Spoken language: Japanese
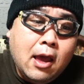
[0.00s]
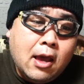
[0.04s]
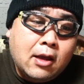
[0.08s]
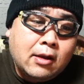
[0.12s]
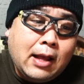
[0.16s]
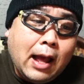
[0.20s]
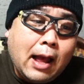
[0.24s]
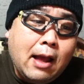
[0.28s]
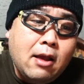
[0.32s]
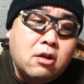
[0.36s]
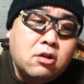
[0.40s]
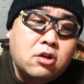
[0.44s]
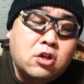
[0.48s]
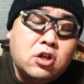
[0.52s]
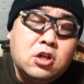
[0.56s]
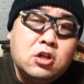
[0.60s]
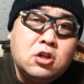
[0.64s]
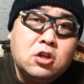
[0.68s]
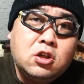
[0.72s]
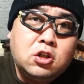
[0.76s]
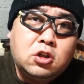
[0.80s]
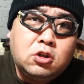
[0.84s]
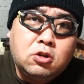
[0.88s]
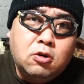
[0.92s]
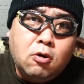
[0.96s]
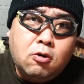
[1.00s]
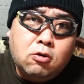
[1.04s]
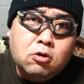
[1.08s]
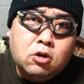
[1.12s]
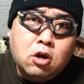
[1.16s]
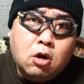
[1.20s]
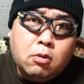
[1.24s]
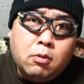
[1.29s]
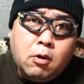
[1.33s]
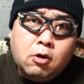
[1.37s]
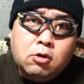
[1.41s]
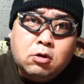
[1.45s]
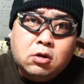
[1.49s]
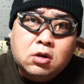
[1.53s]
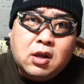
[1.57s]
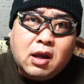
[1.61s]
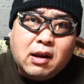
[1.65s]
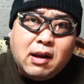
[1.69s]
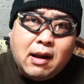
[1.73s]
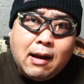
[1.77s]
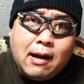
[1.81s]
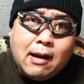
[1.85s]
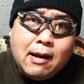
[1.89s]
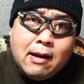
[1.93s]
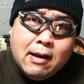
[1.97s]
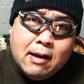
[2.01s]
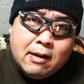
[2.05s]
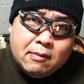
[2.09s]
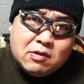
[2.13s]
換金しようと思ったら、